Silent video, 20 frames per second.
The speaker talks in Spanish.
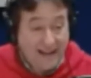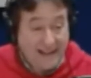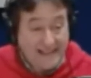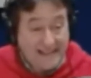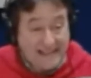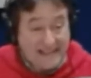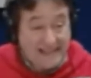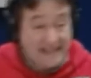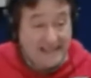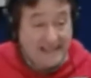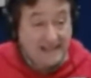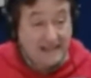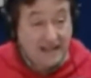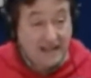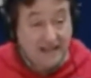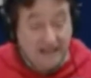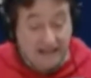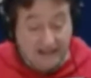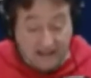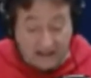
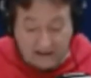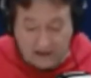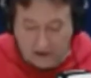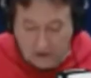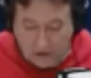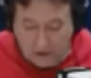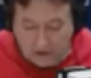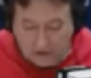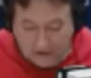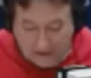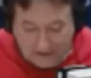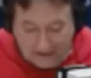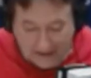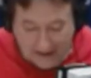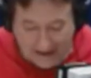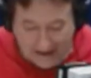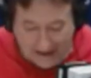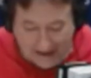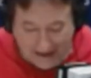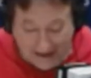digitalización
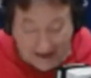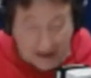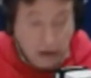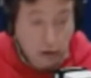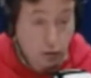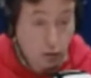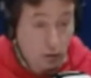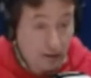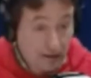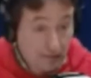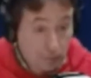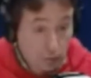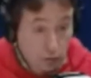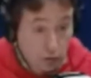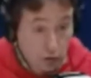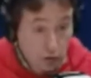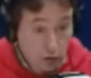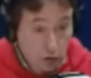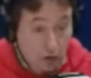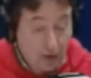ah, ayuda
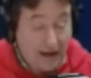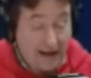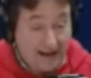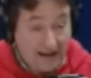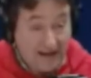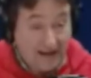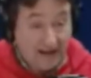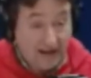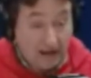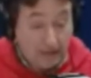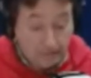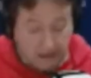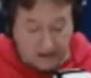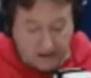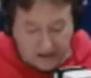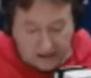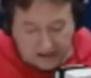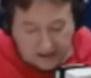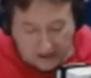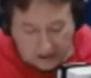mucho a la
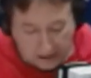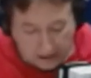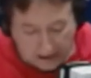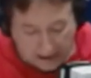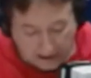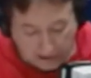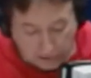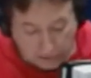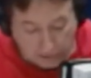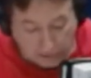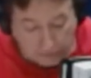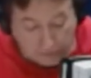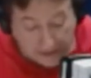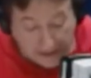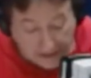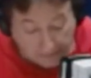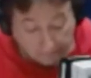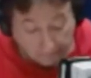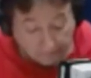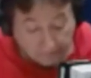rapidez de los casos.
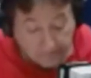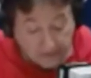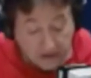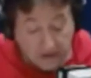Bien,